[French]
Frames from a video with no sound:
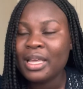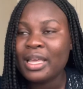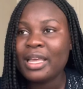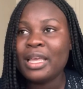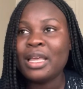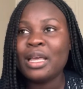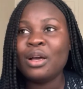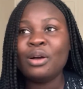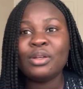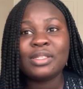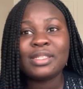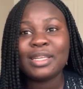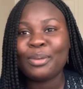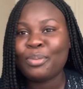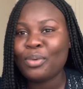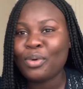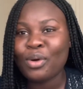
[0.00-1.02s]
Et euh,
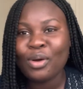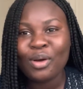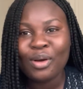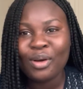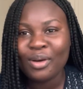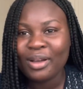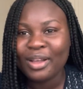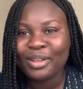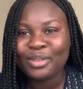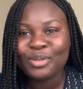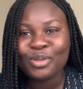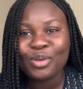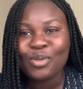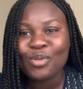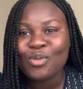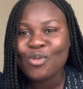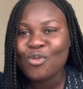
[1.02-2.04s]
ça prend un
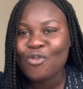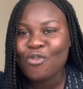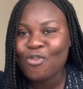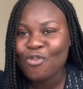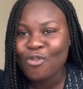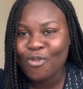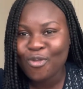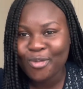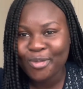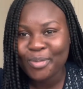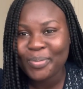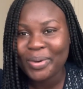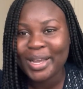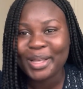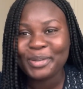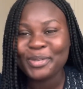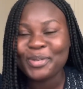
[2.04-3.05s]
temps fou.
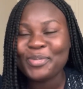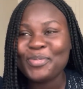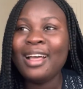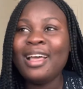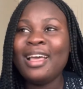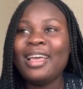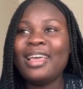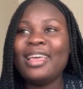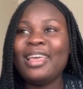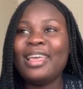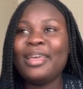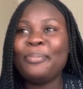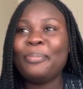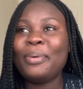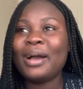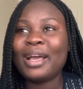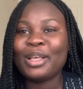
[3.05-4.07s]
Par exemple, et
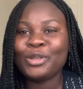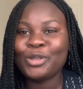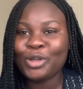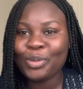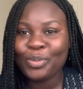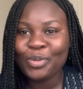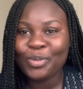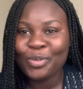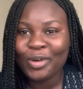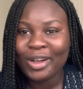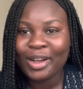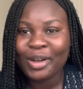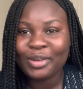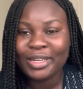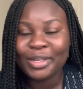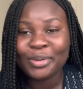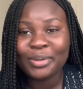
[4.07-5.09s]
par exemple, moi,
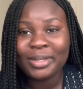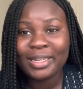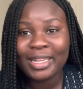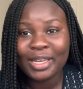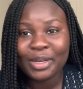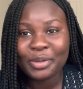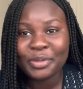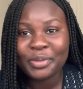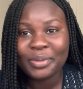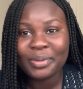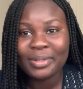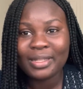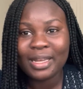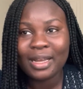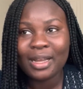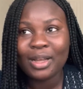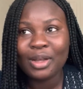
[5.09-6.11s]
on a donné des
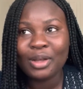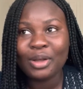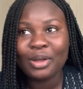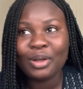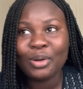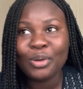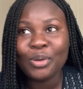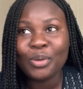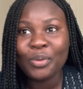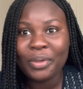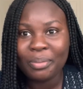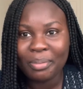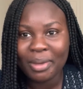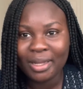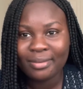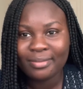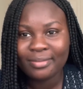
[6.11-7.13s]
résultats le 8 mai.